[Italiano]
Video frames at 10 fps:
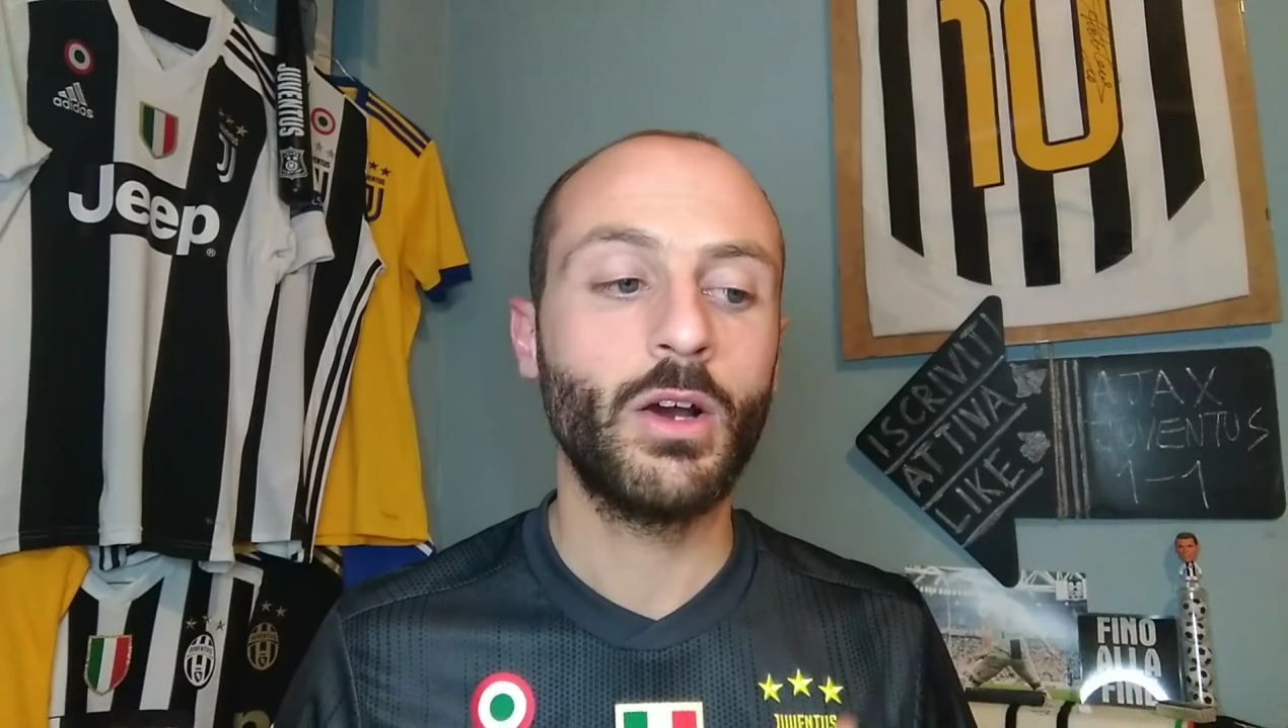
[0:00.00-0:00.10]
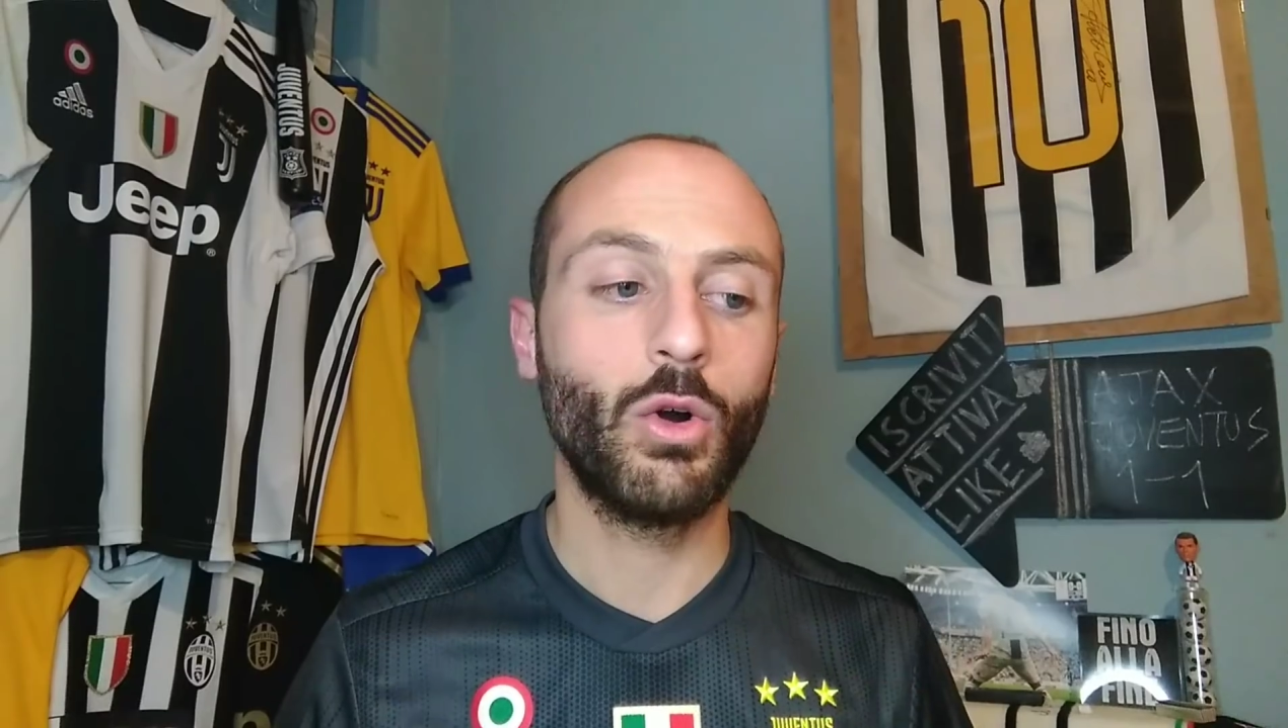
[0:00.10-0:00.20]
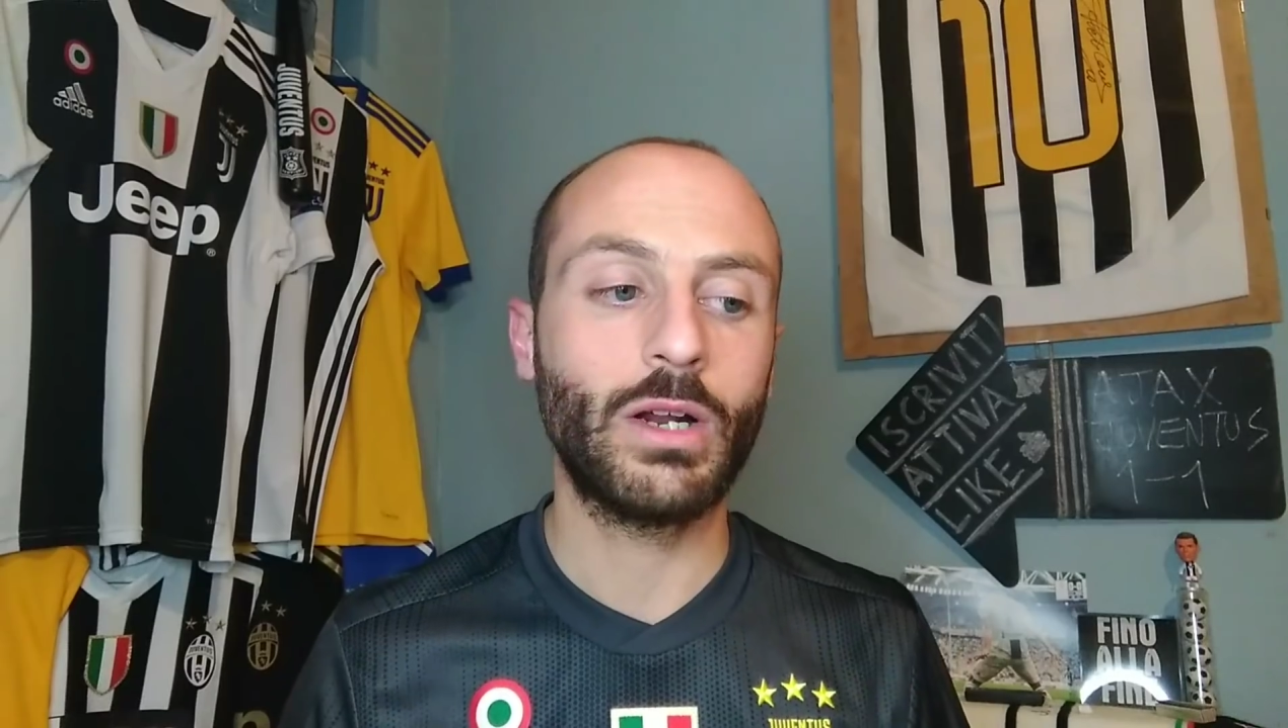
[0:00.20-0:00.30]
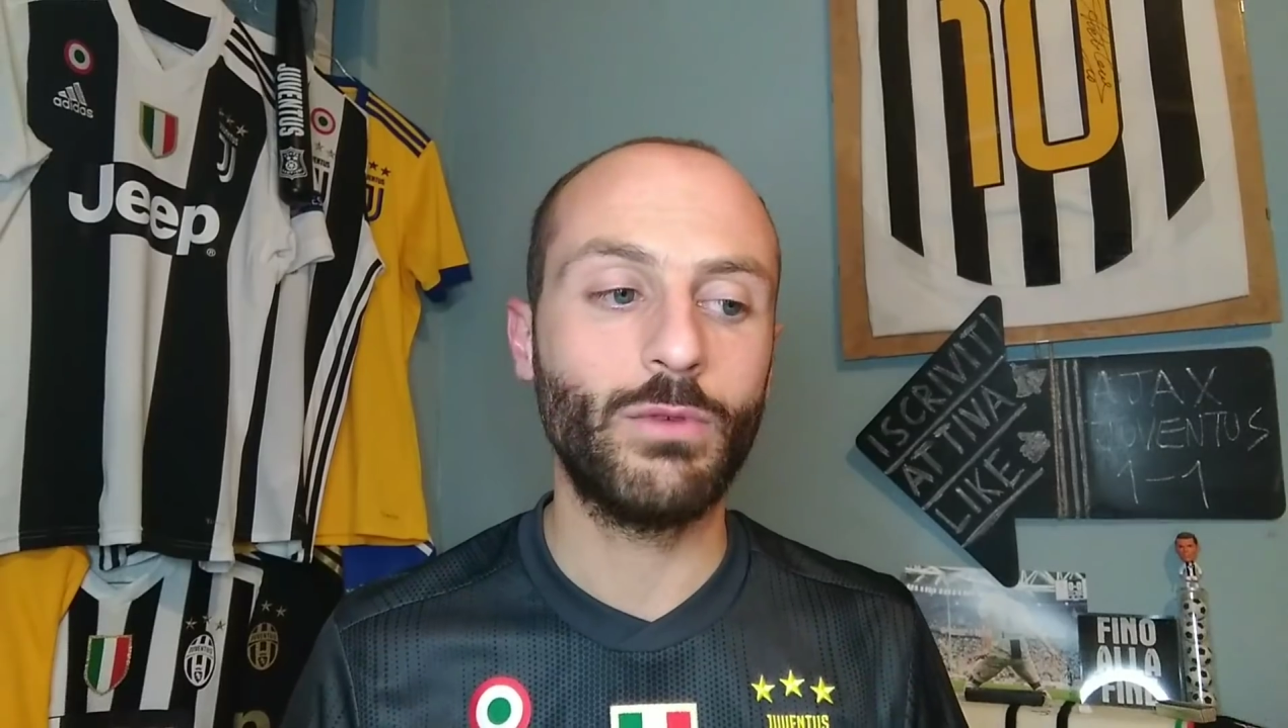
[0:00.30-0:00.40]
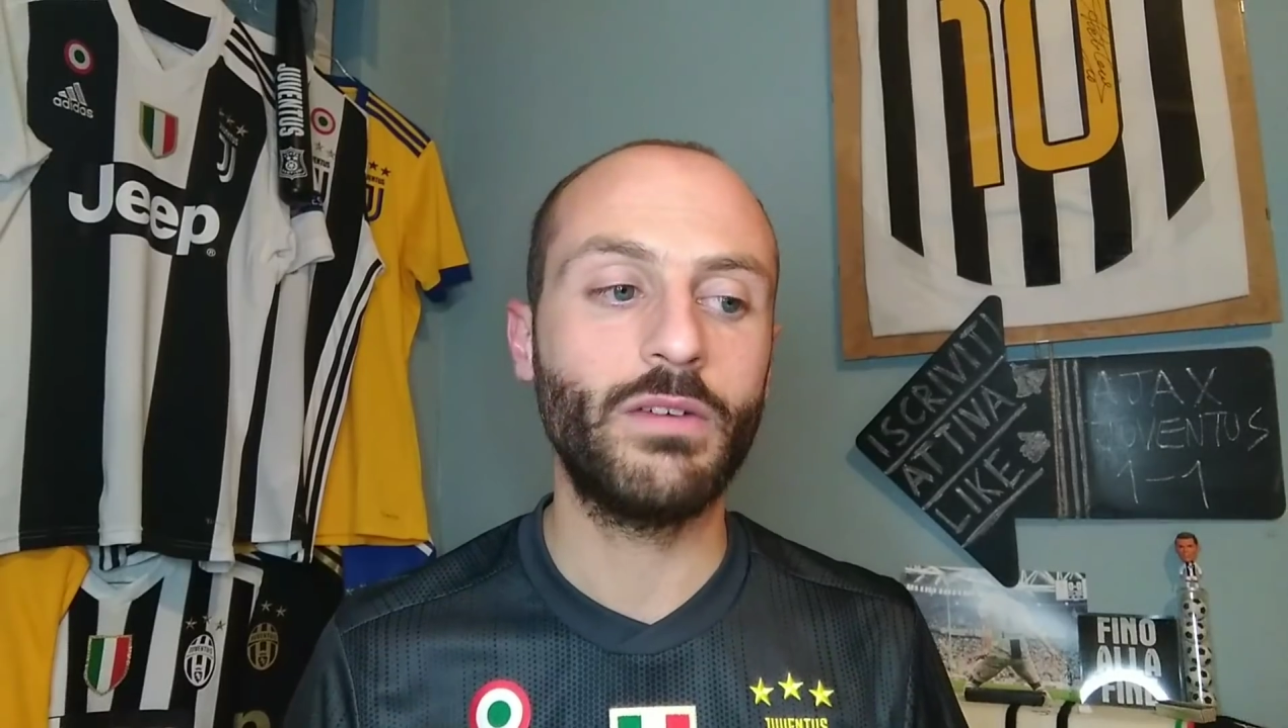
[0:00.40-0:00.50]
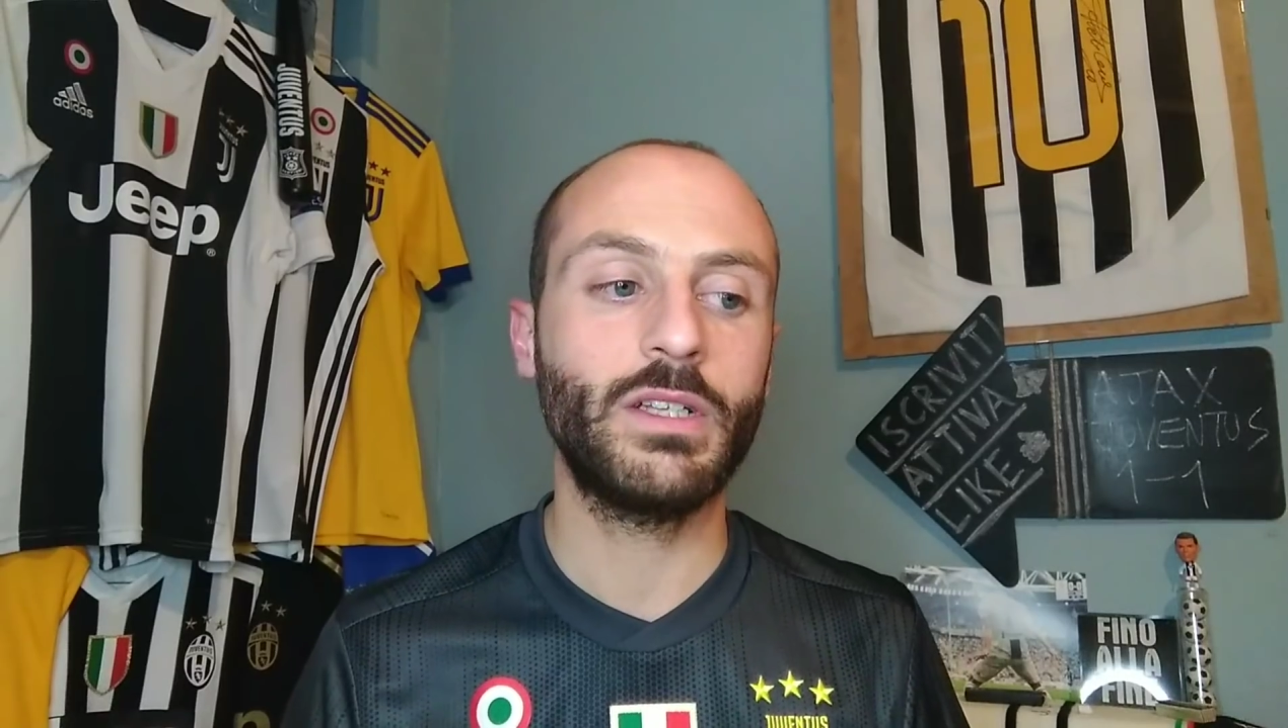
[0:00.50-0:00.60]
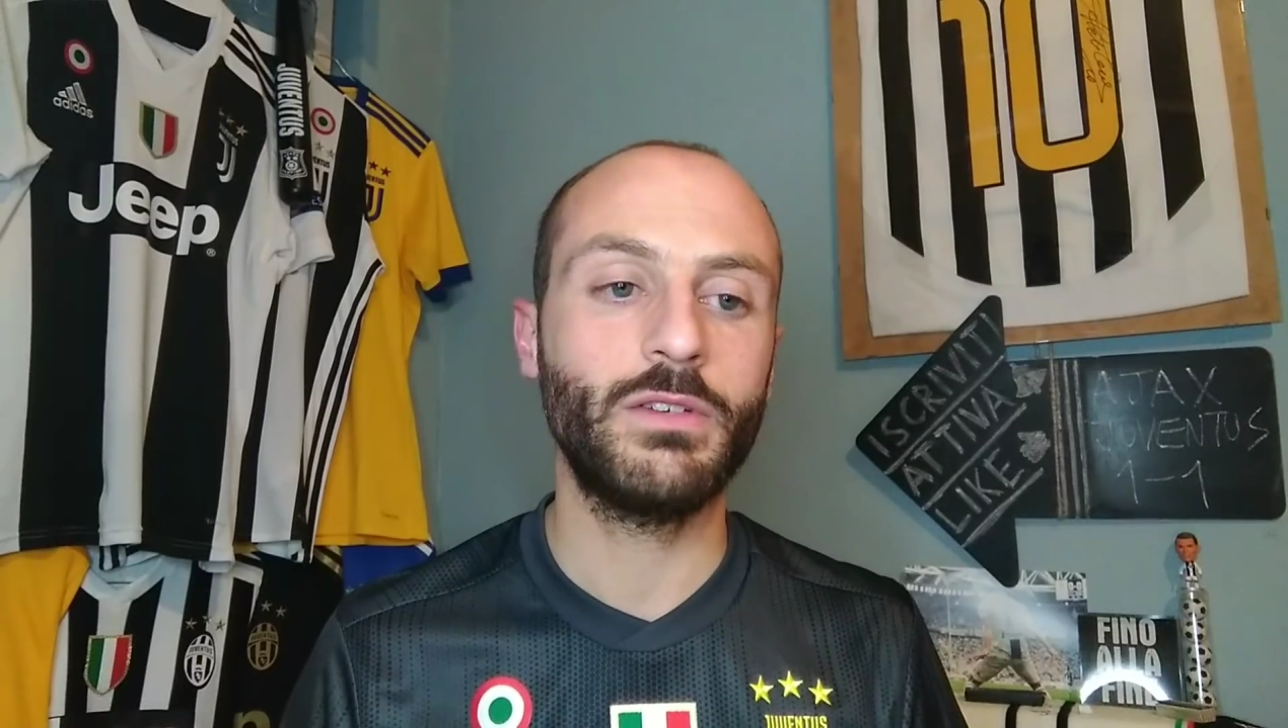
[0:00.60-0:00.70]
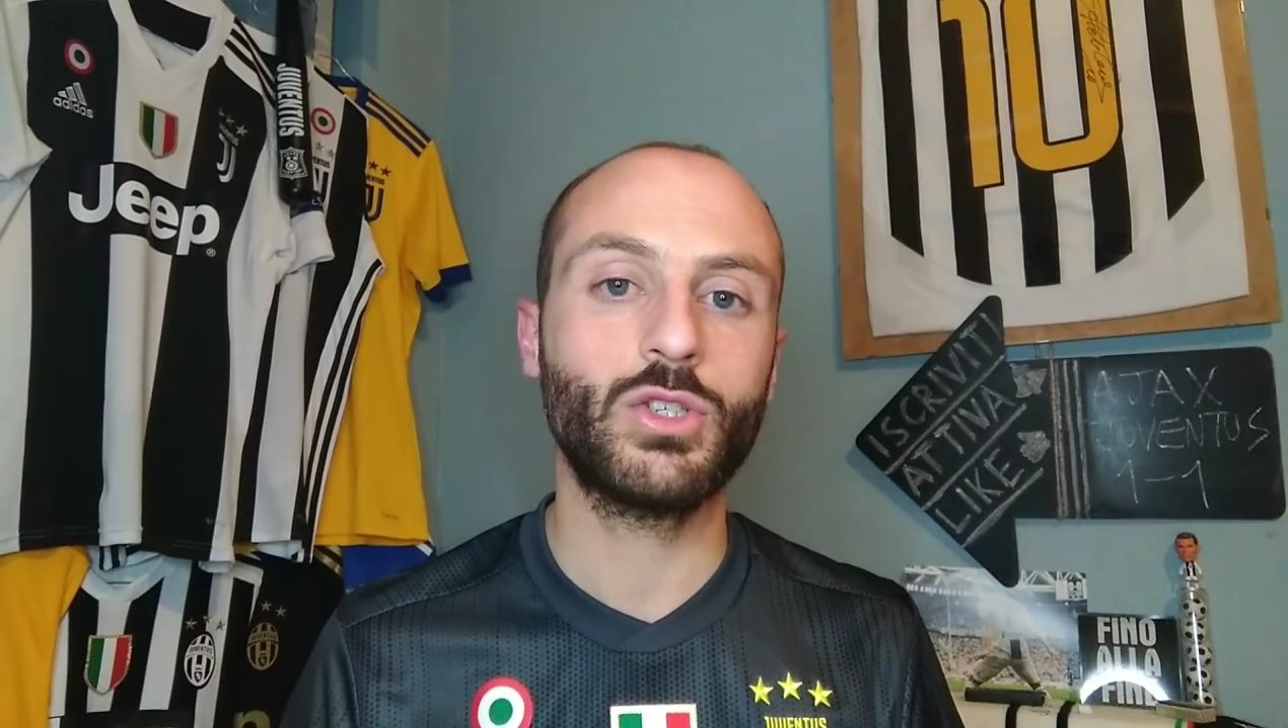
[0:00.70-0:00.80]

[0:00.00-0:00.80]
Ora, voi avete